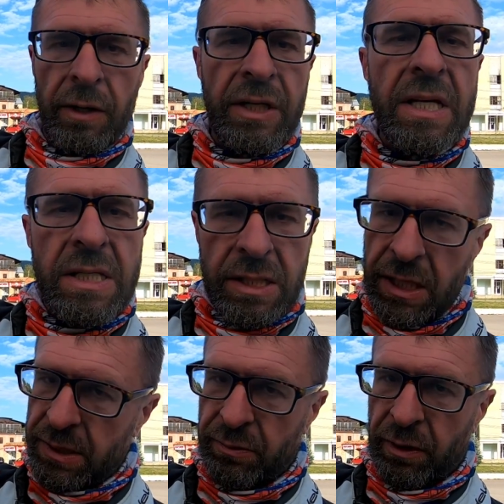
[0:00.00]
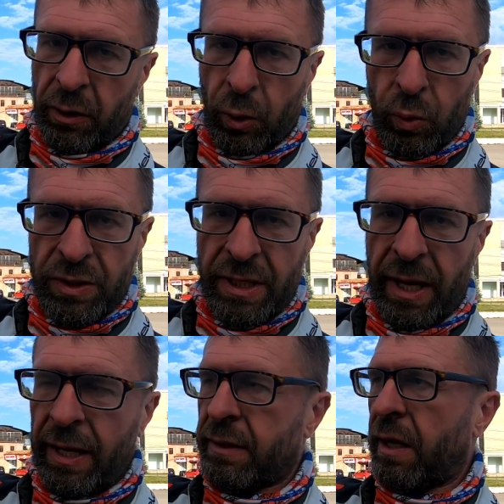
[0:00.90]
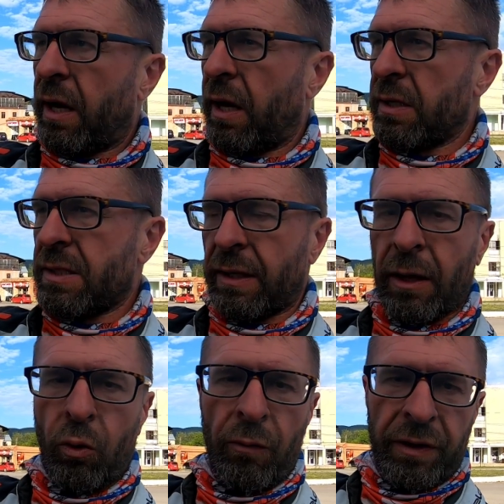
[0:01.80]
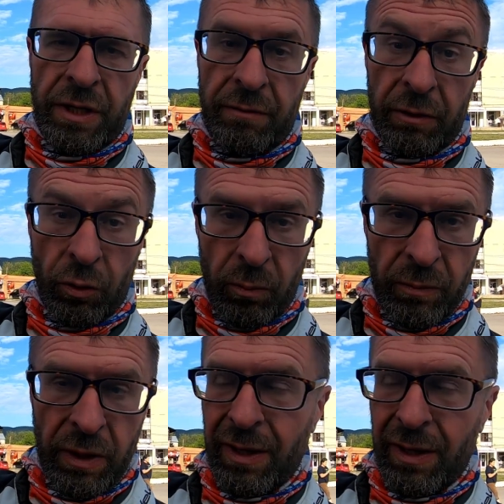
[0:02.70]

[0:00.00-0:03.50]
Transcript: естественно, Грузия это страна кофе три в одном,